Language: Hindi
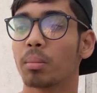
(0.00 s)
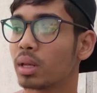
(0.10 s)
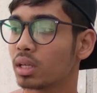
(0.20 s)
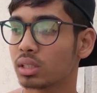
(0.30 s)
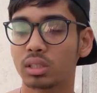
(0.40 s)

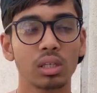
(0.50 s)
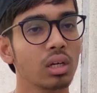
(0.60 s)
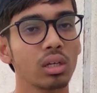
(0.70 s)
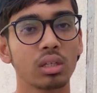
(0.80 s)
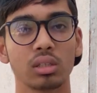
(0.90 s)
मैंने इससे
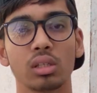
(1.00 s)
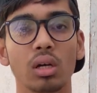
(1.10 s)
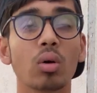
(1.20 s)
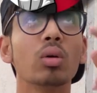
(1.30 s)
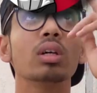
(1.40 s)
इससे
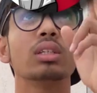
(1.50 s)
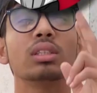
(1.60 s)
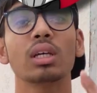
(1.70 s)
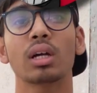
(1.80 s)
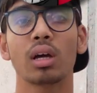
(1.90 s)
और
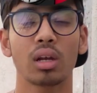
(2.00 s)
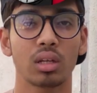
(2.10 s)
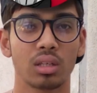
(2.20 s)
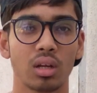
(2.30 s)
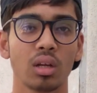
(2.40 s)
इससे कर रहा
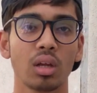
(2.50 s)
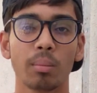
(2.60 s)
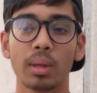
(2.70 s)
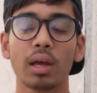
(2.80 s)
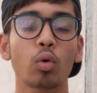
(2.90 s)
था
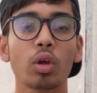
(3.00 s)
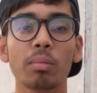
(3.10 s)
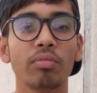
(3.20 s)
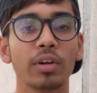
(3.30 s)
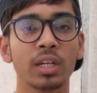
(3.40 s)
बिना कोई
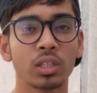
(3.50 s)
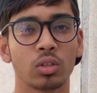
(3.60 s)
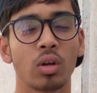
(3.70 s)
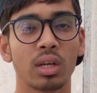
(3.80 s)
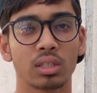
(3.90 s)
भी फिटनेस
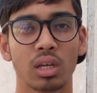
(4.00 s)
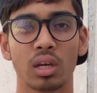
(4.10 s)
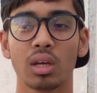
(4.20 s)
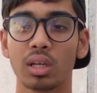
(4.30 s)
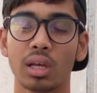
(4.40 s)
नॉलेज के
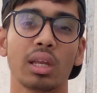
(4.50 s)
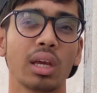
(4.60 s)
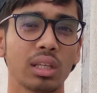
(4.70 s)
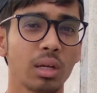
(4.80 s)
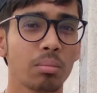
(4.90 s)
यानी
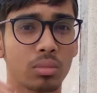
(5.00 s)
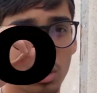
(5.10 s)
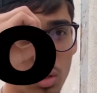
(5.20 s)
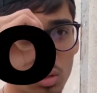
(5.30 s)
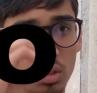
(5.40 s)
एकदम
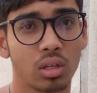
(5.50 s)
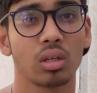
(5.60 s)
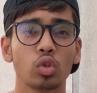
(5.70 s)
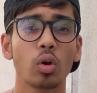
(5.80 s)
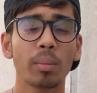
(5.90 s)
ज़ीरो से
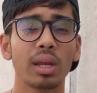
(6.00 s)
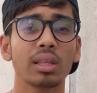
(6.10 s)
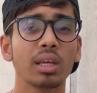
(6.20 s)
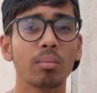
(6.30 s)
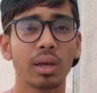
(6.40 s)
जो मेरे
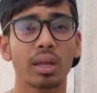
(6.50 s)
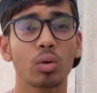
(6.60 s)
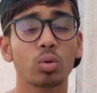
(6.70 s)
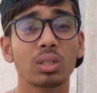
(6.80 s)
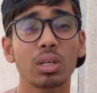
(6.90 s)
तीन महीने
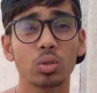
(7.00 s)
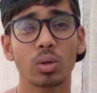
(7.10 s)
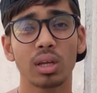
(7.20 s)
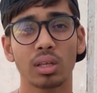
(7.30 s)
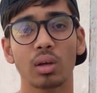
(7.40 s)
गुजर
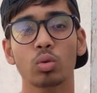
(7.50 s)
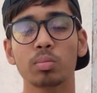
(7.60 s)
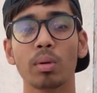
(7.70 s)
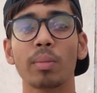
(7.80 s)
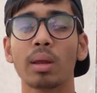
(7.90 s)
चुके थे
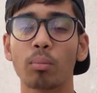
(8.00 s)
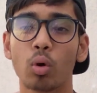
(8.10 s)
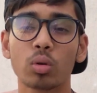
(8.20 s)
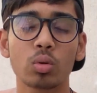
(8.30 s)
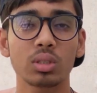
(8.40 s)
उसमें मैंने
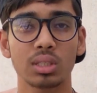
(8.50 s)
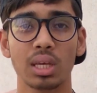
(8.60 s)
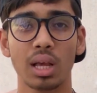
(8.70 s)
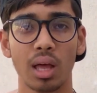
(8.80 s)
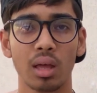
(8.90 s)
बहुत कुछ
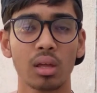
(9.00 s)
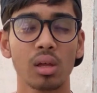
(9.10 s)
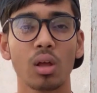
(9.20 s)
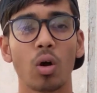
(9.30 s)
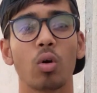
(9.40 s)
सीखा है
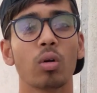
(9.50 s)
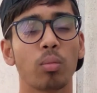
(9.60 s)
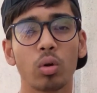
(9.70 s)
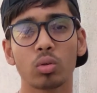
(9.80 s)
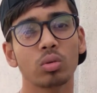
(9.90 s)
और
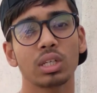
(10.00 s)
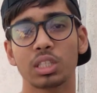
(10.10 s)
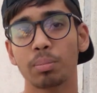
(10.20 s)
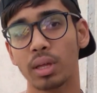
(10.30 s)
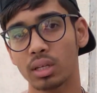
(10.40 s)
बहुत कुछ
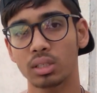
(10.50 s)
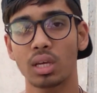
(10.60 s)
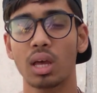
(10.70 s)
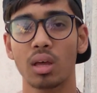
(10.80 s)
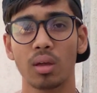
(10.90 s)
एक्सपीरियंस
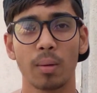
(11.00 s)
किया है